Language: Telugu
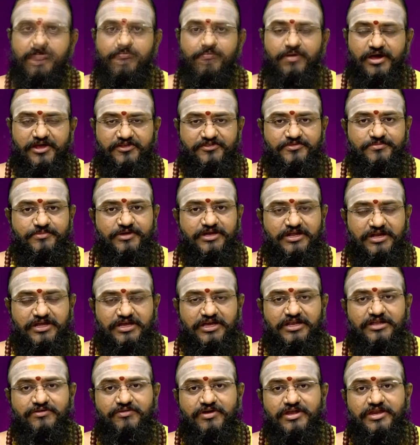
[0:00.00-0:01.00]
పారిశ్రామిక
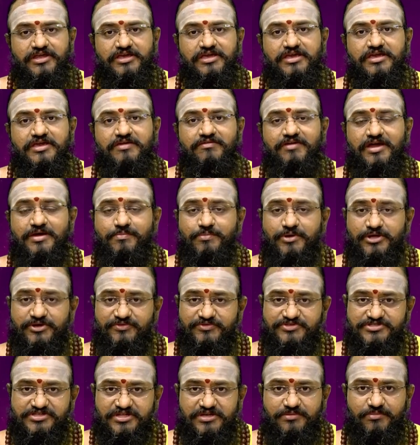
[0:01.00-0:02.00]
రంగాల వారికి వ్యాపార
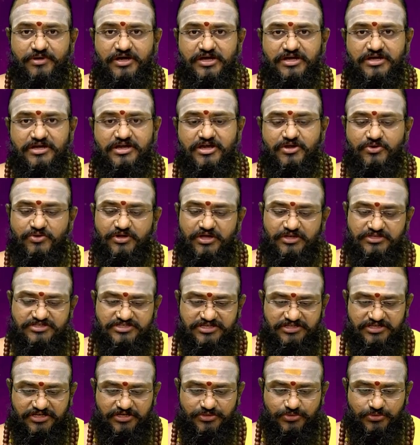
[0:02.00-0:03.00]
విస్తరణ భాగంగా రుణాలు
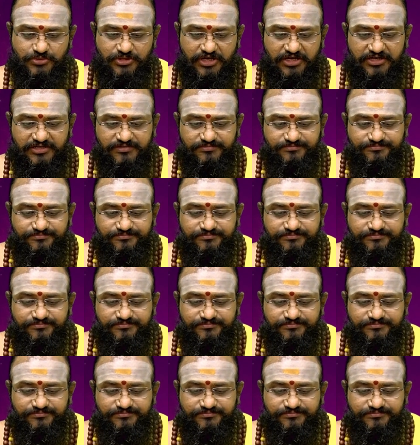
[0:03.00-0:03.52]
చేతికి అందుతాయి